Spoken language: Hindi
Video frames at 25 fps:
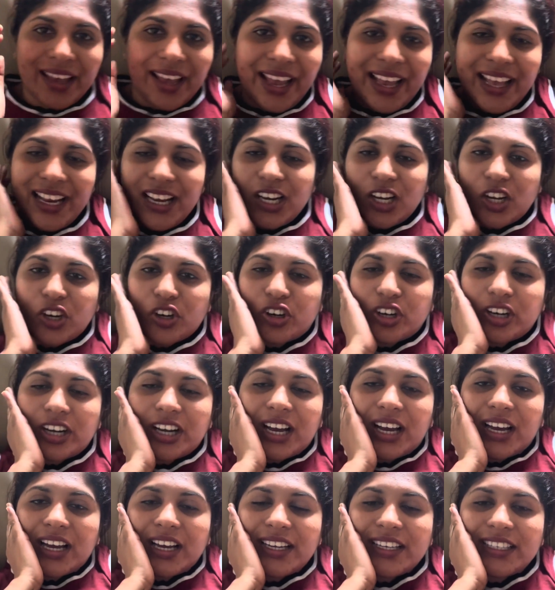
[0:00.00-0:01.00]
हेलो
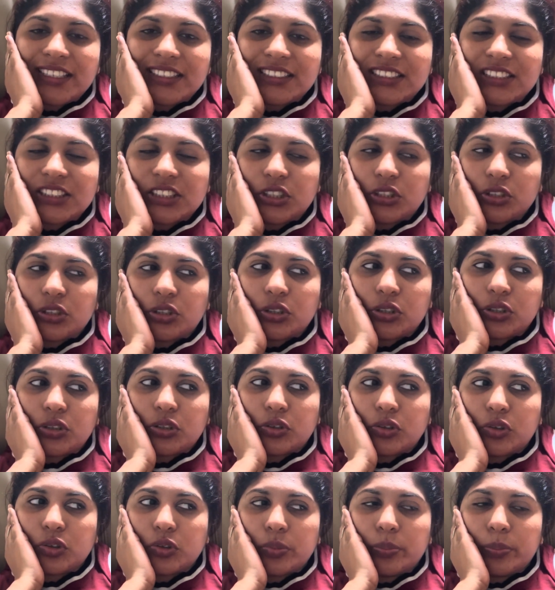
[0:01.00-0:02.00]
गाइस तो
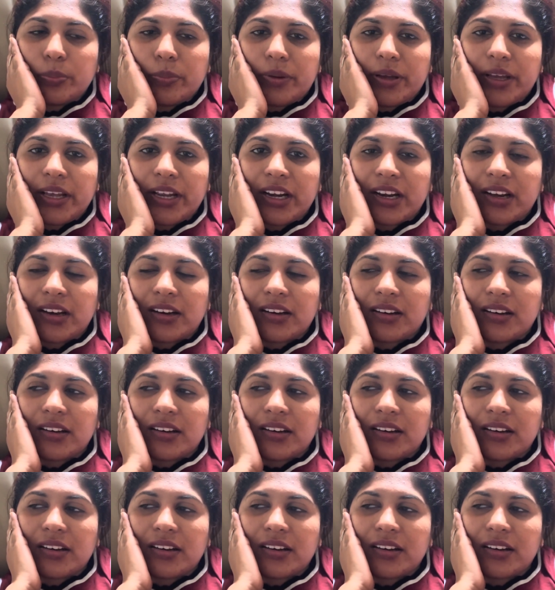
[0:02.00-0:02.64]
मेरा